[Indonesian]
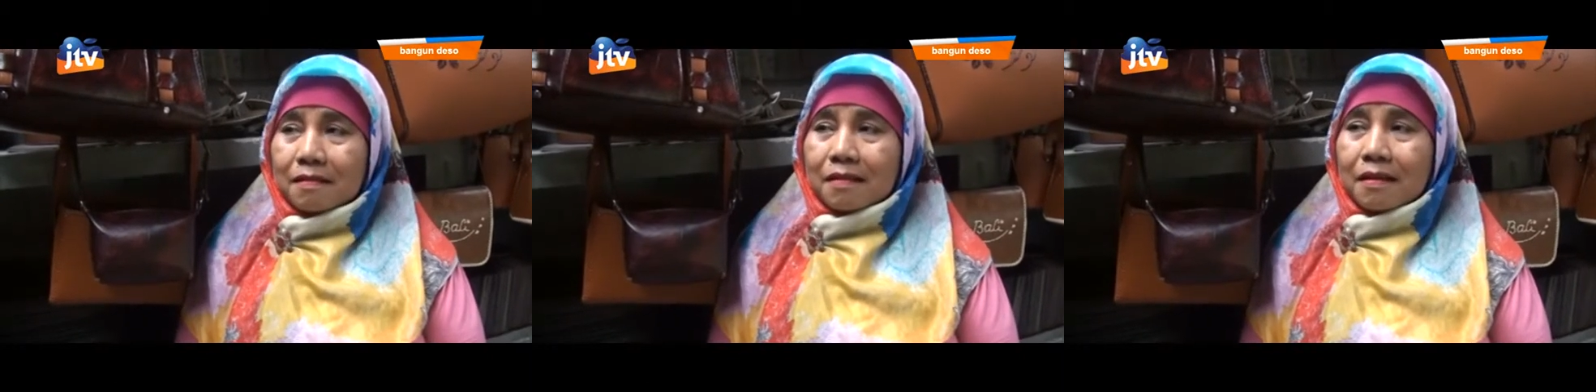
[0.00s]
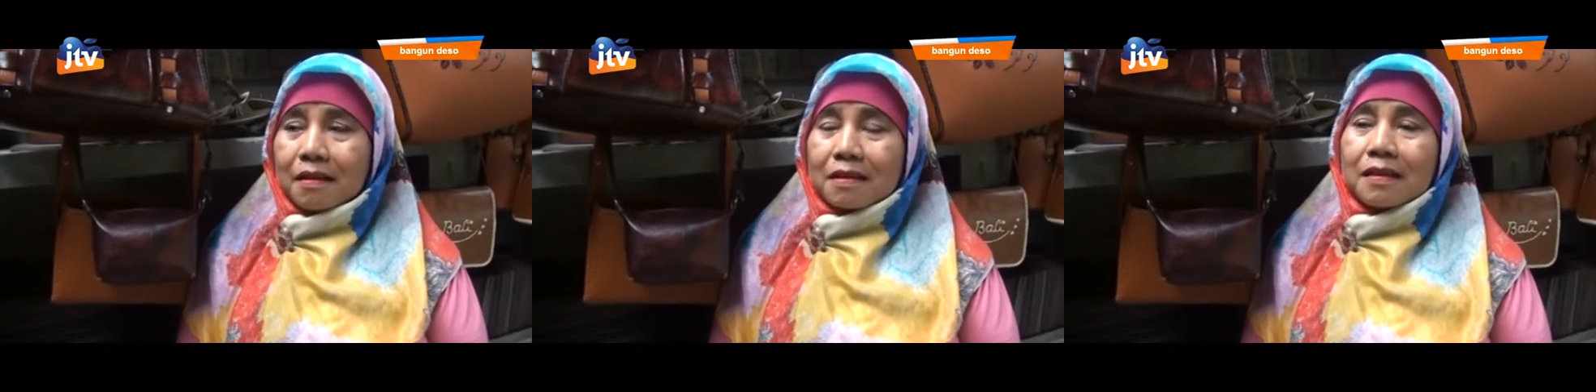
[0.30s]
rien
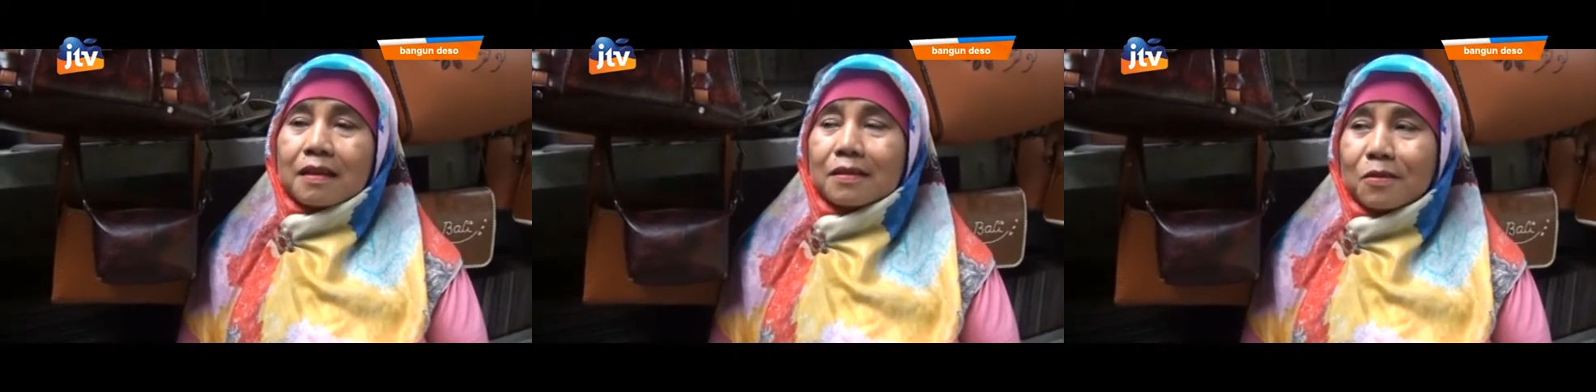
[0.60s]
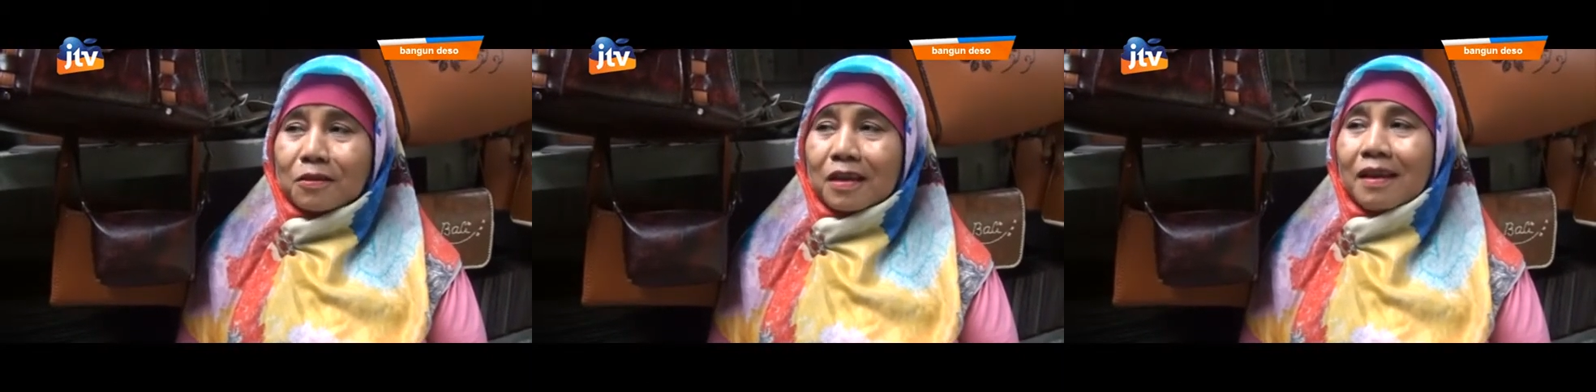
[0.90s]
iya. riyen
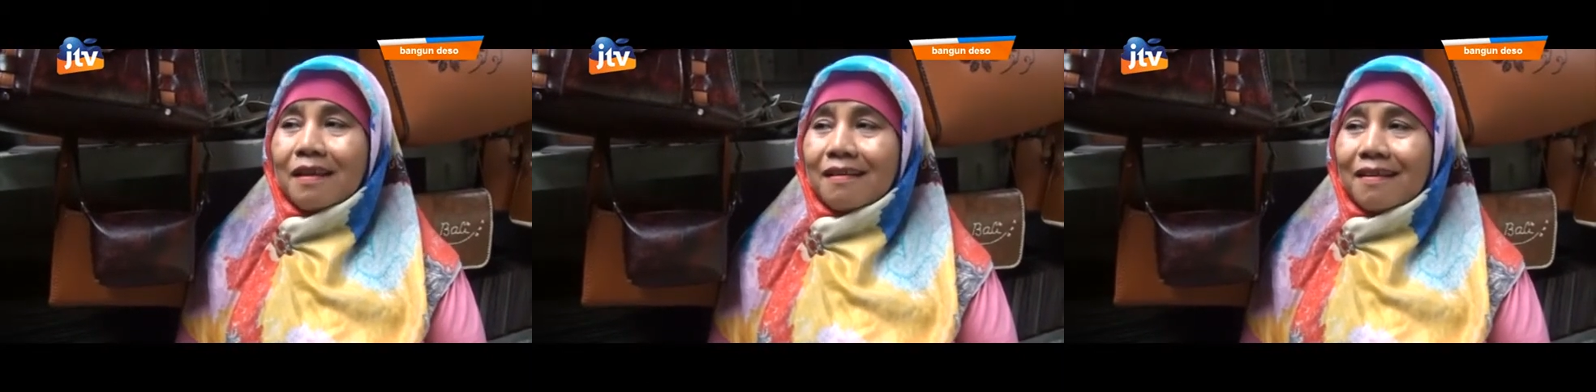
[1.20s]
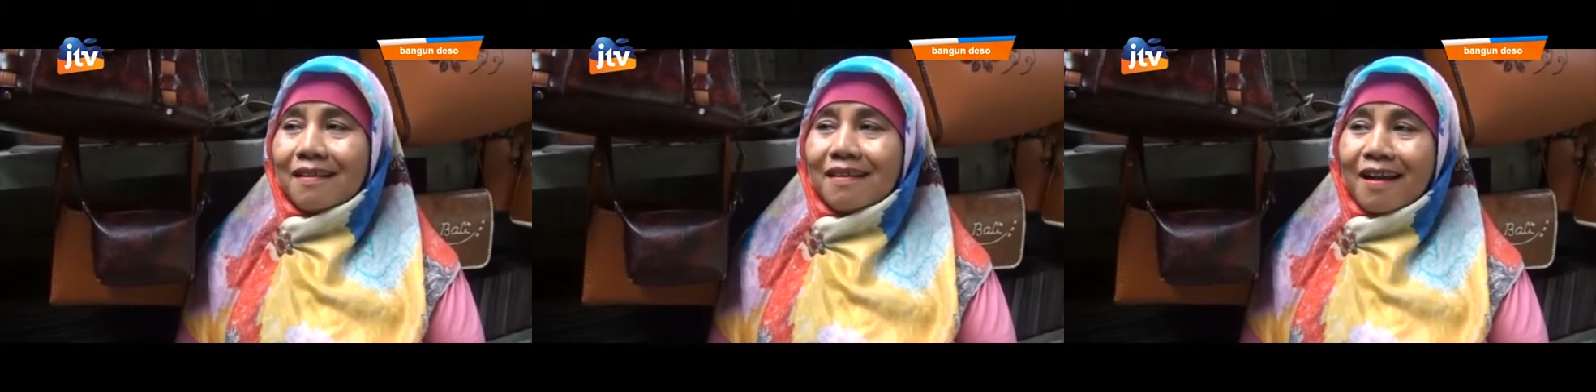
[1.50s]
niku nggih
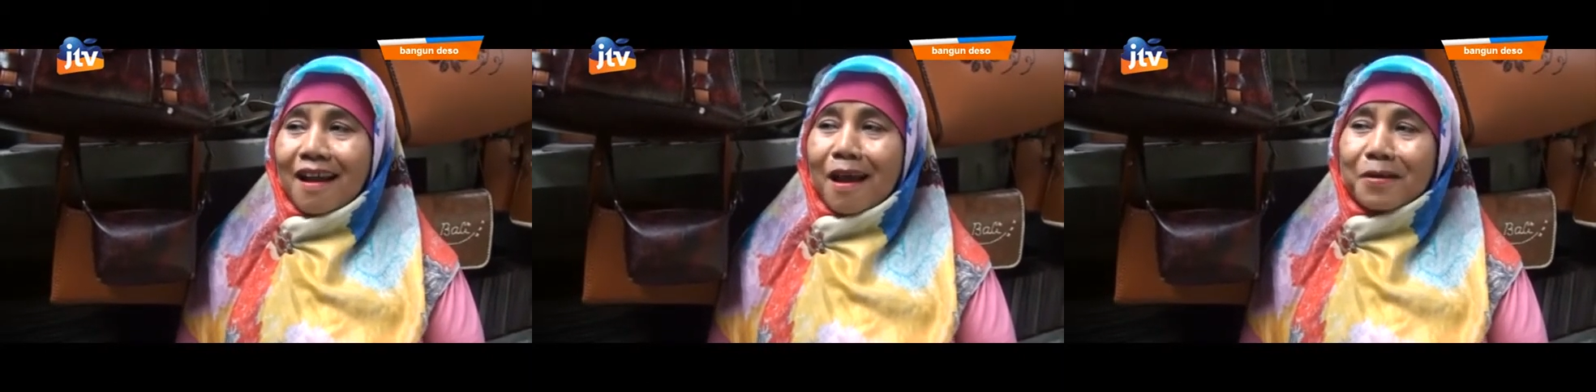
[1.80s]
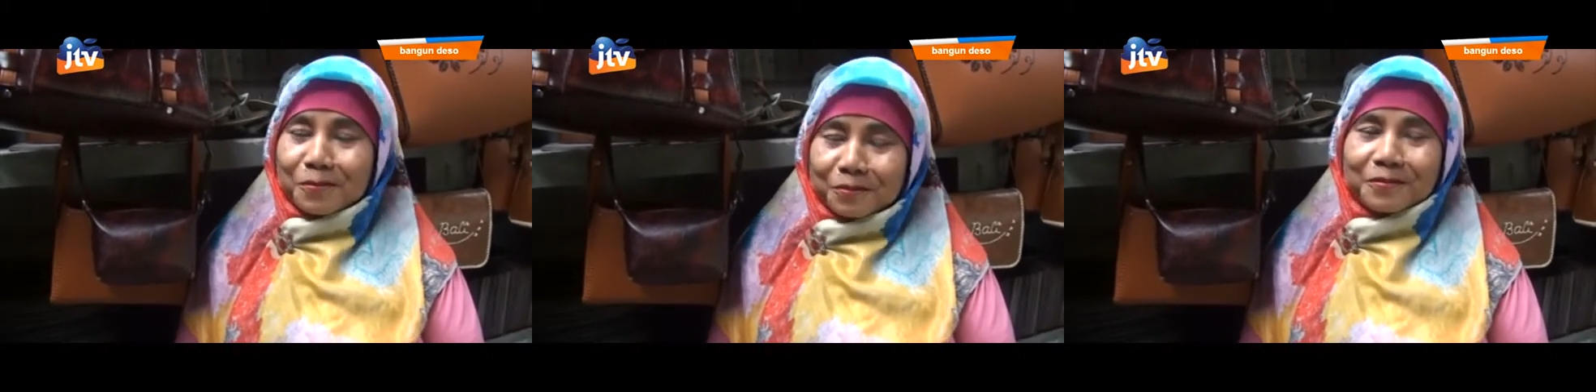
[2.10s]

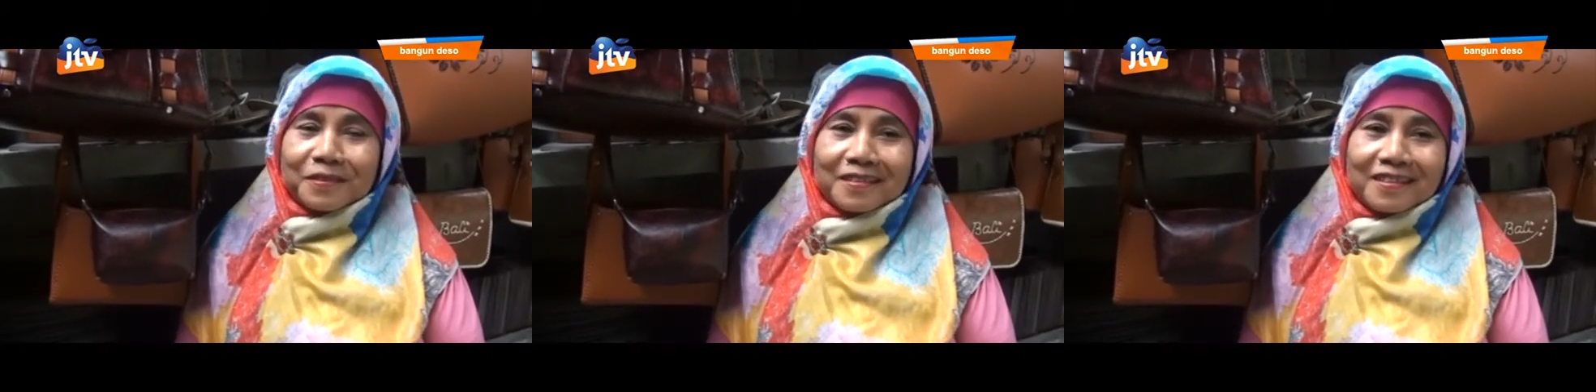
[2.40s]
anu